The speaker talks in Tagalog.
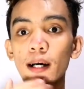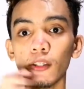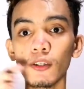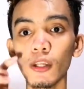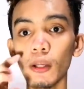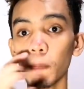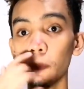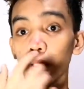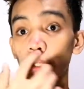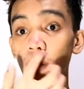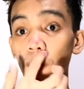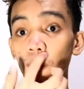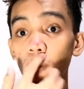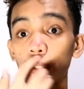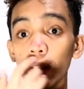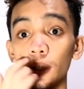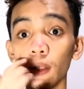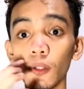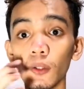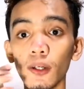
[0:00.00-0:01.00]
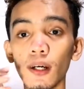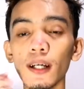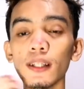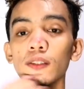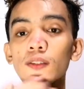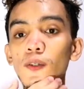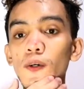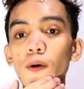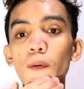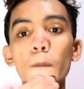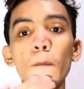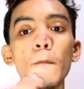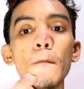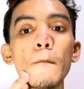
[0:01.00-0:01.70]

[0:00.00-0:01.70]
actually pati daw dito kaso